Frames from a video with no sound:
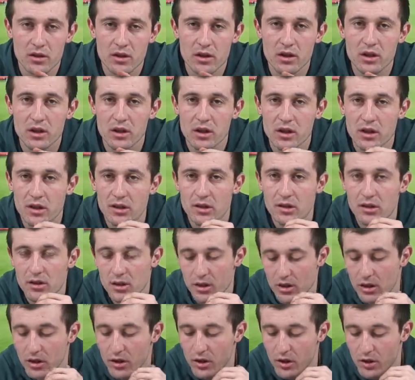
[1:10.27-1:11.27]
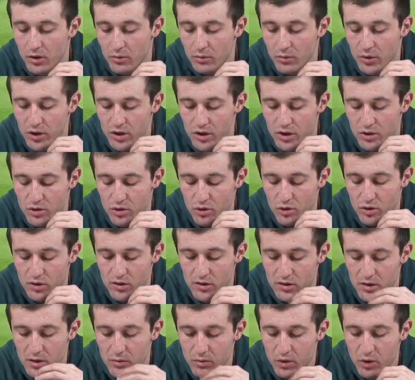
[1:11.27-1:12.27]
2-2'lik maçın
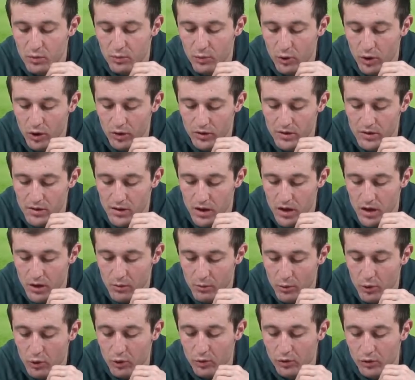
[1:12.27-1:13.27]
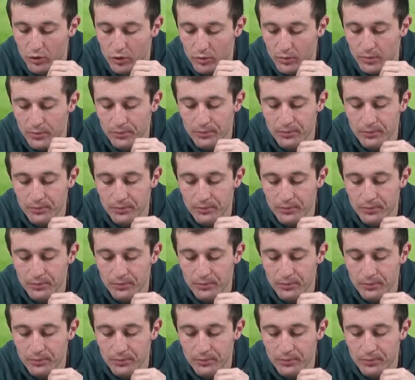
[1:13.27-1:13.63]
sonrasında bir puanın sahibi oldu.